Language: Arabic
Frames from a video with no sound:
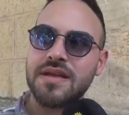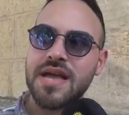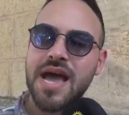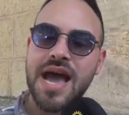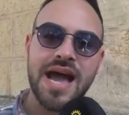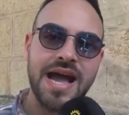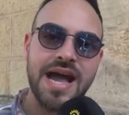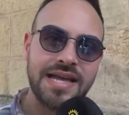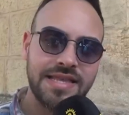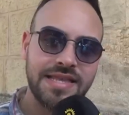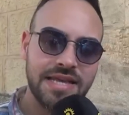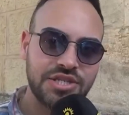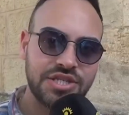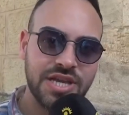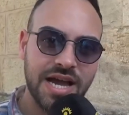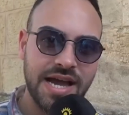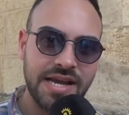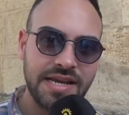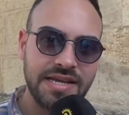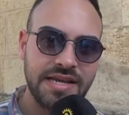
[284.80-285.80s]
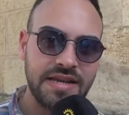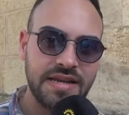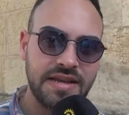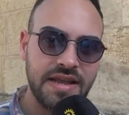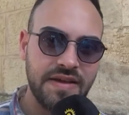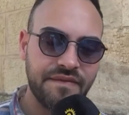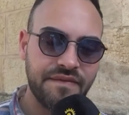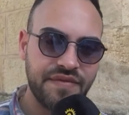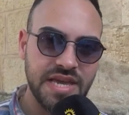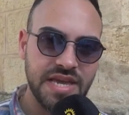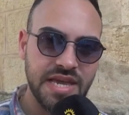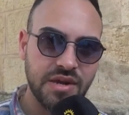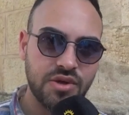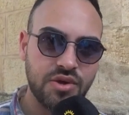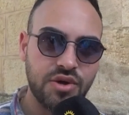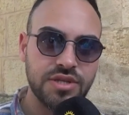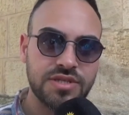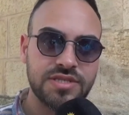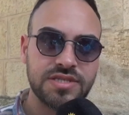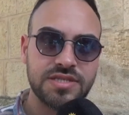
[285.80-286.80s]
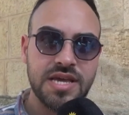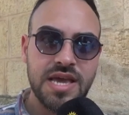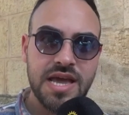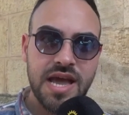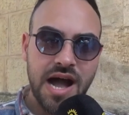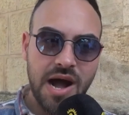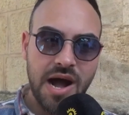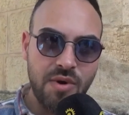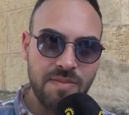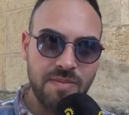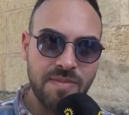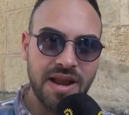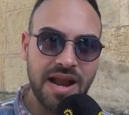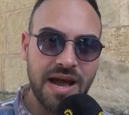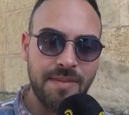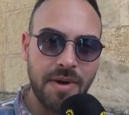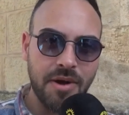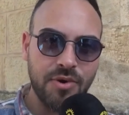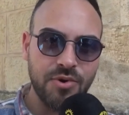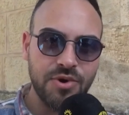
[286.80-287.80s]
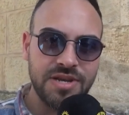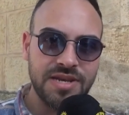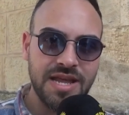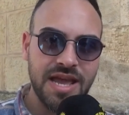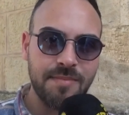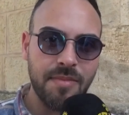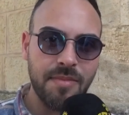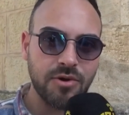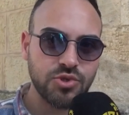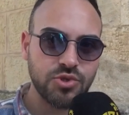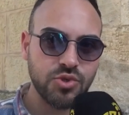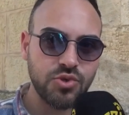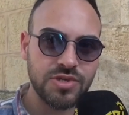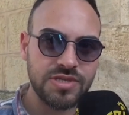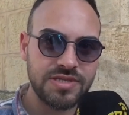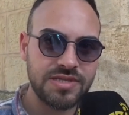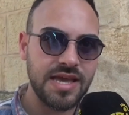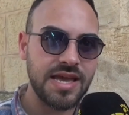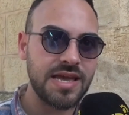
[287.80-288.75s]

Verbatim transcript: أحد الشعانين في القدس أول مرة عم بكون موجود